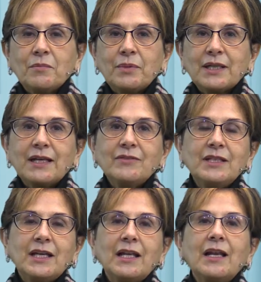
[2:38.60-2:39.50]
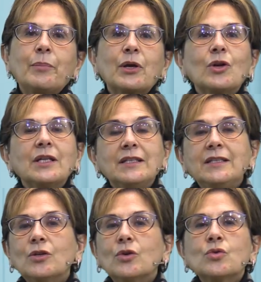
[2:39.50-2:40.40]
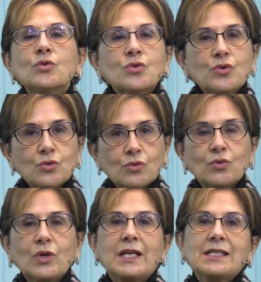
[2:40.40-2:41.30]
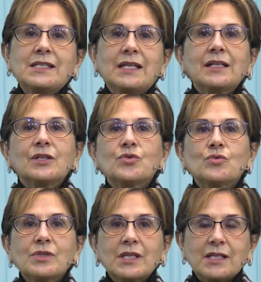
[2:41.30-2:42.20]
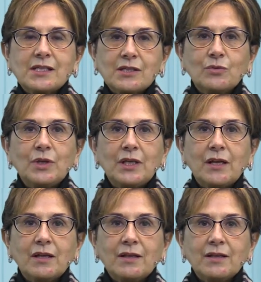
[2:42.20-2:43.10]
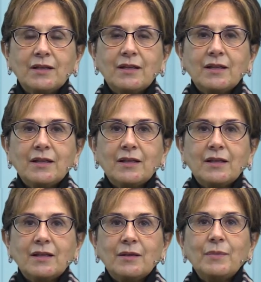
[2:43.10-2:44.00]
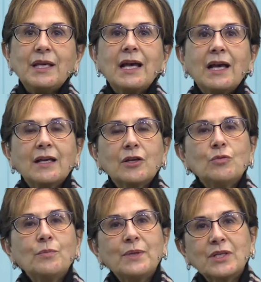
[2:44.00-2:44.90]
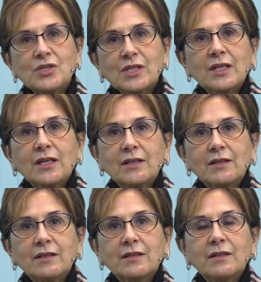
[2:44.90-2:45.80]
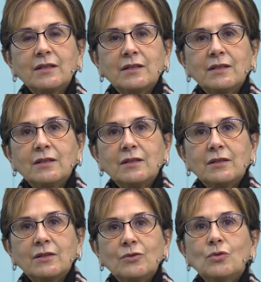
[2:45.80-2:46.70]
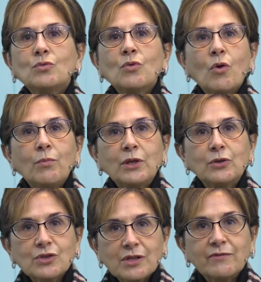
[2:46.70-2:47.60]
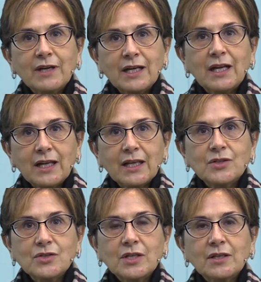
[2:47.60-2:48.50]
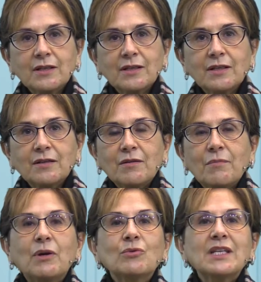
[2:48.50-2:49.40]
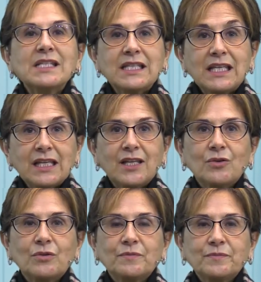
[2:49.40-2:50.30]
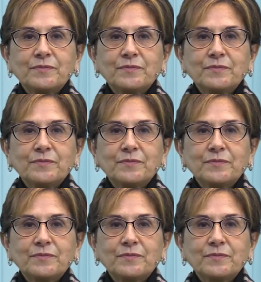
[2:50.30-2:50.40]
Per Davide la parola di Dio non solo è la strada giusta da seguire, ma è anche un piacere, non un obbligo osservare la legge, ma un desiderio.